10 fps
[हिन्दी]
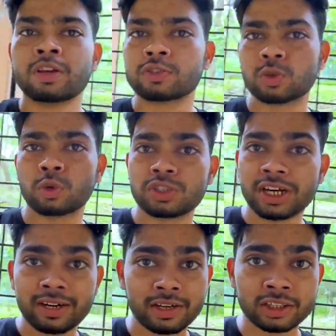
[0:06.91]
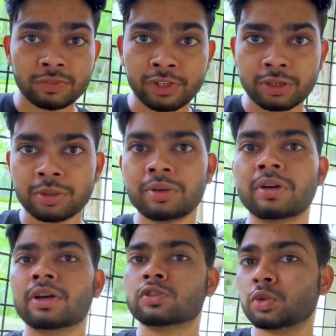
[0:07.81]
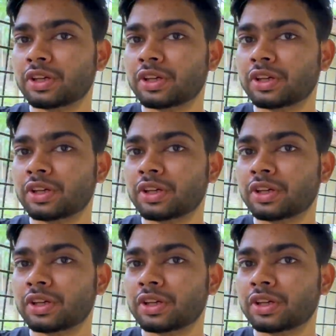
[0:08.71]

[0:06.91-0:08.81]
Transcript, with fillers: सो so, स्टार्ट करते हैं वीडियो सो so,